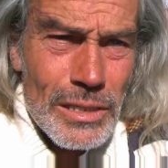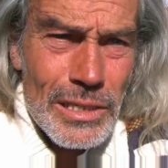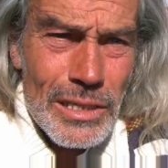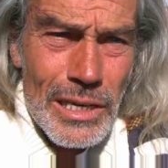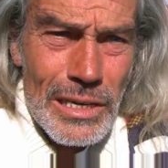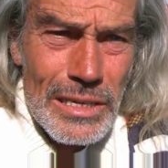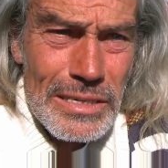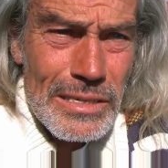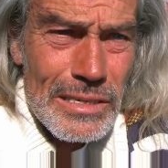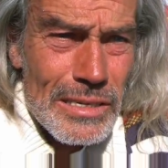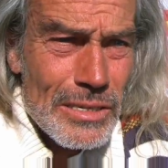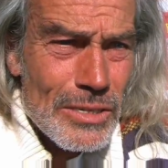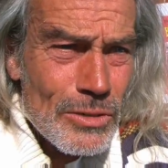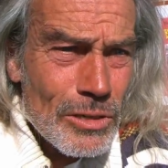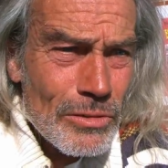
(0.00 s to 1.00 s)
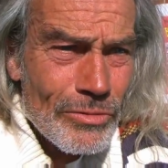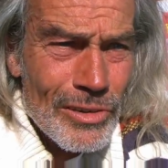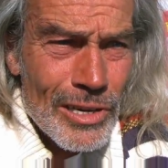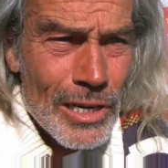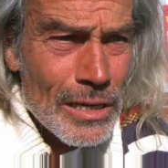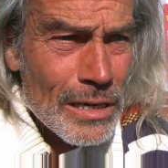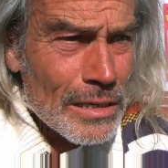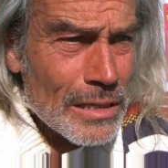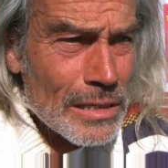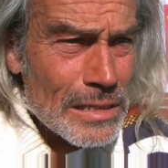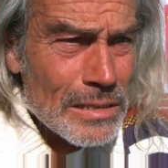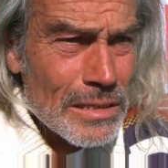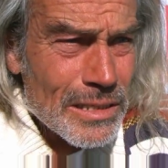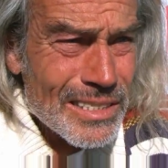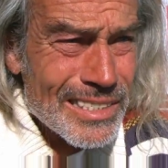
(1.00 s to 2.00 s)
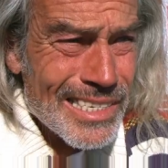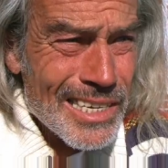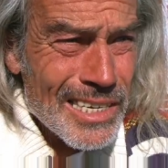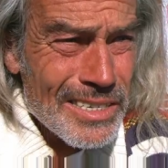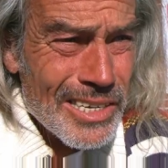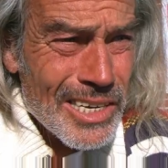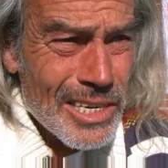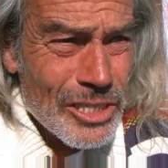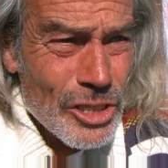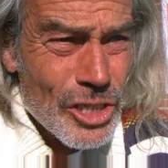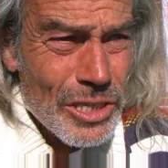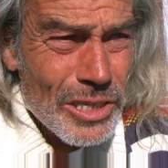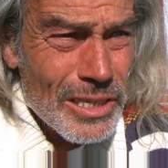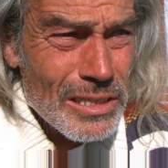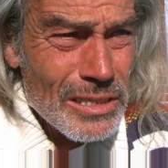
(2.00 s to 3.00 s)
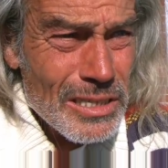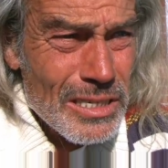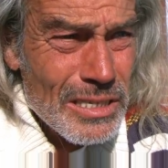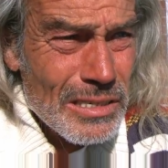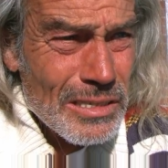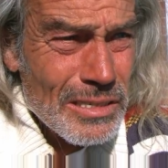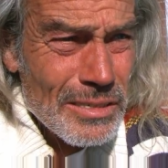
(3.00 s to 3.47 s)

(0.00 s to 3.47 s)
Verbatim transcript: Die erste Saison war sehr, sehr anstrengend.